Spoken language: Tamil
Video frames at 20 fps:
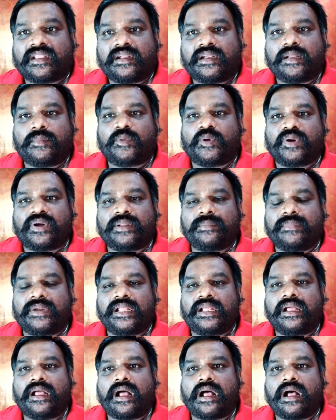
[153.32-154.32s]
நம்ம உடம்புல
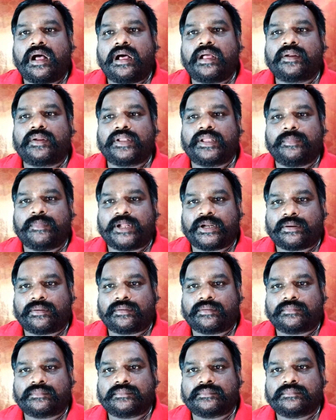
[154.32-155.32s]
ஆரோக்கியமாக
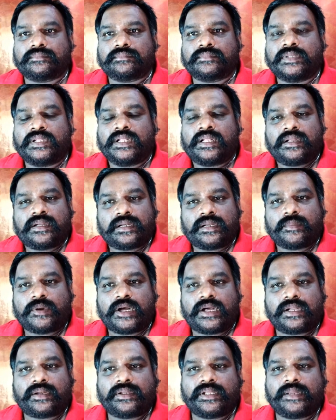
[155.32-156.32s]
இருக்கணும் நம்ம
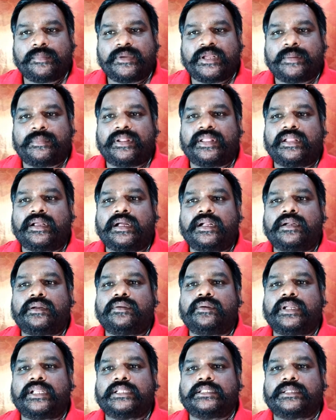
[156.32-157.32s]
ஆரோக்கியமாக இருந்தால்
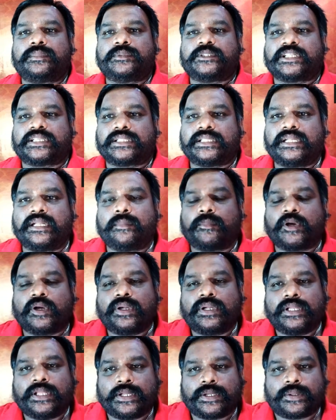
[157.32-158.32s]
நோய் எதிர்ப்பு சக்தி நமக்கு
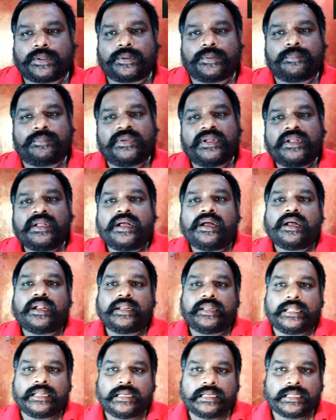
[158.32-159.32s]
இருக்கும்
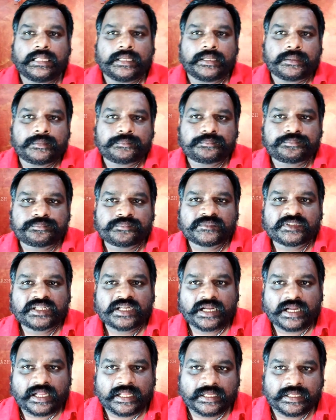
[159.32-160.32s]
நல்ல
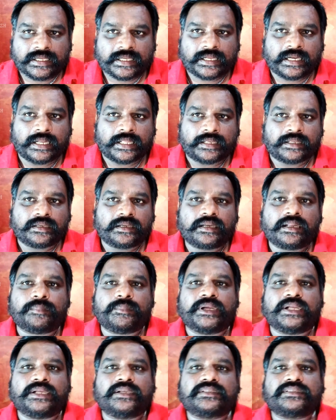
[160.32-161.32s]
காய்கறிகளை
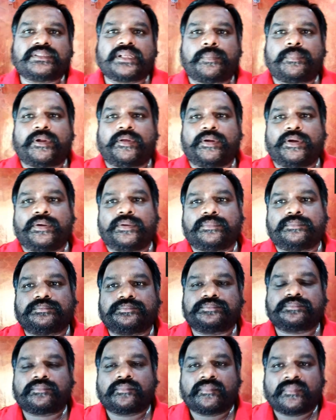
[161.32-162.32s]
நம்ம சாப்பிட வேண்டும்
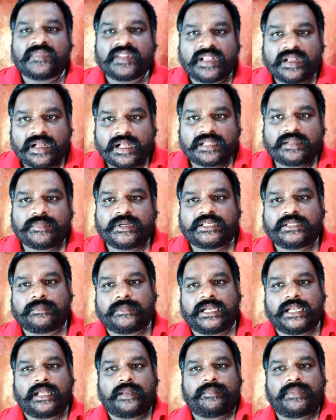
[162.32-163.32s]
அது மட்டும்
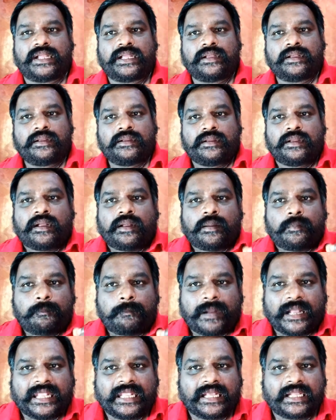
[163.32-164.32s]
இல்லாமல்
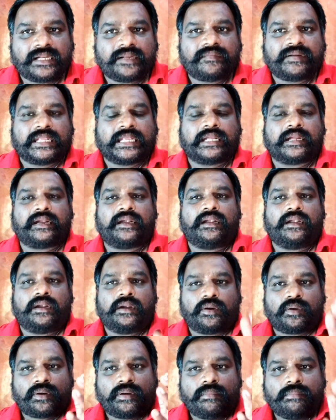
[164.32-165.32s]
பயறு வகைகள்
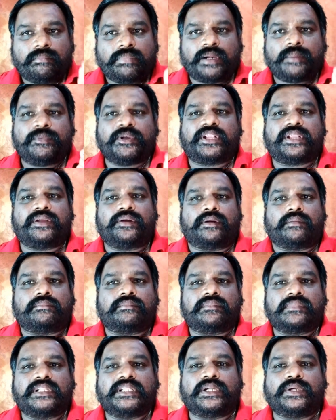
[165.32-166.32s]
ரொம்ப முக்கியம்
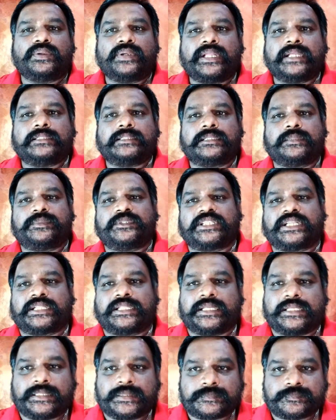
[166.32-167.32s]
இந்த நோய் எதிர்ப்பு
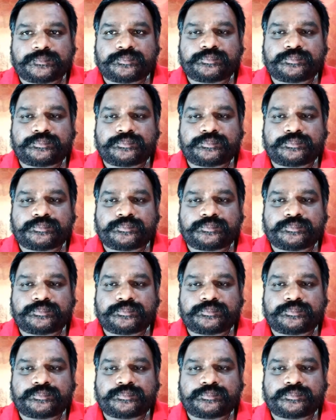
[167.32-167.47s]
சக்திக்கு